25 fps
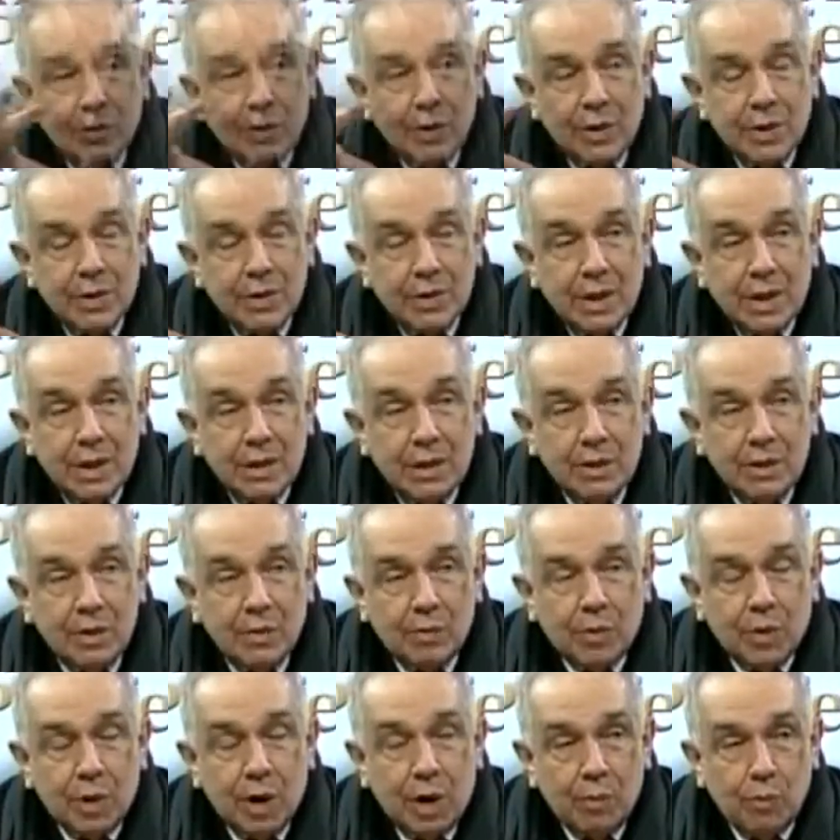se había extendido
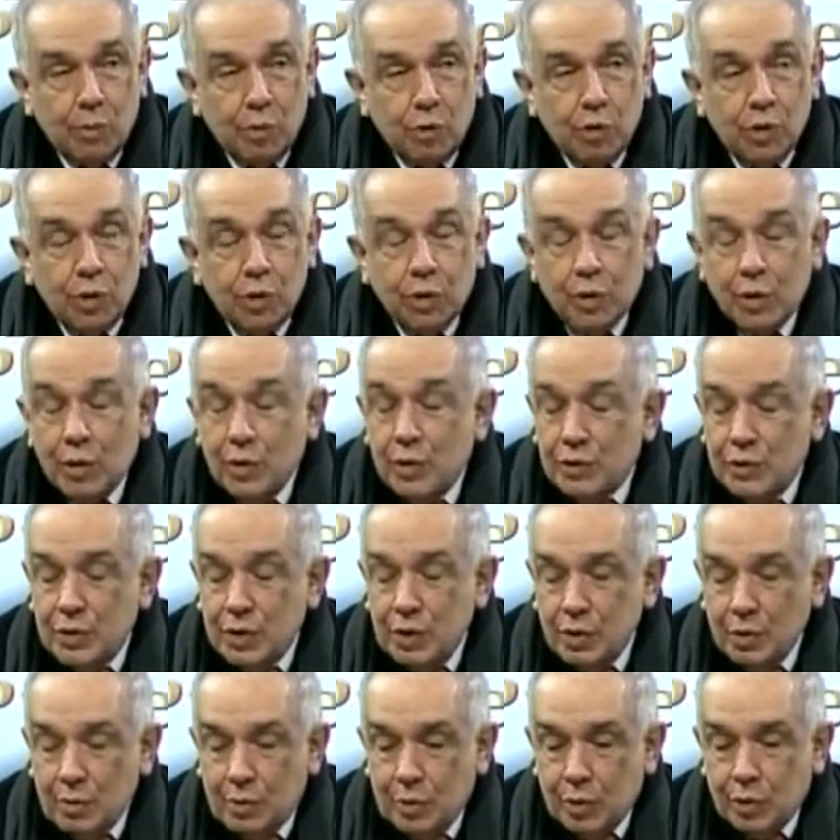por el mundo
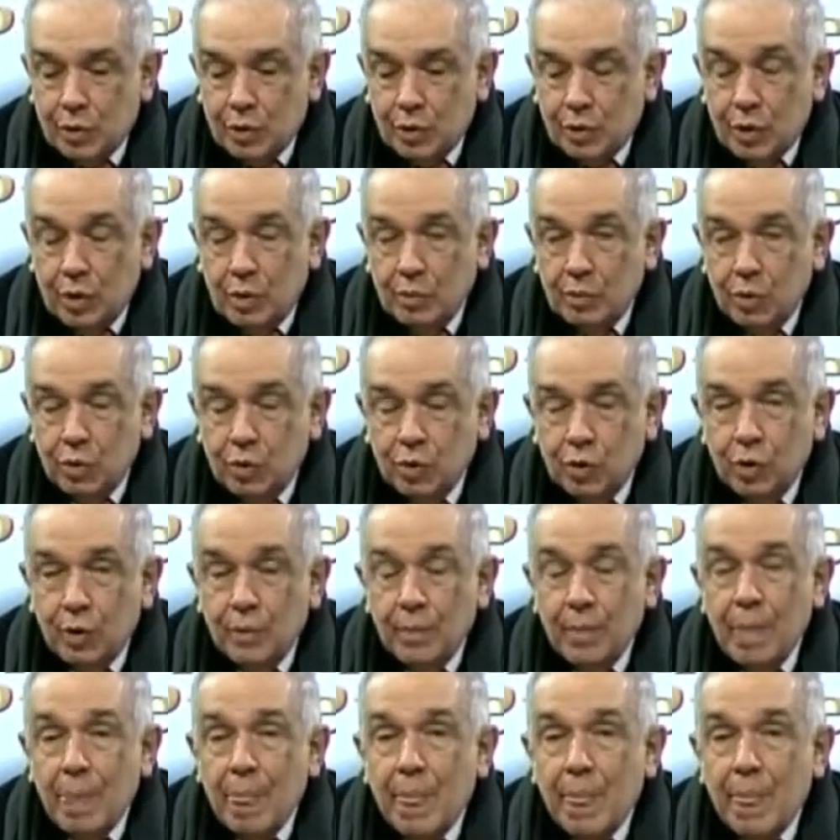conocido, por todo el mundo,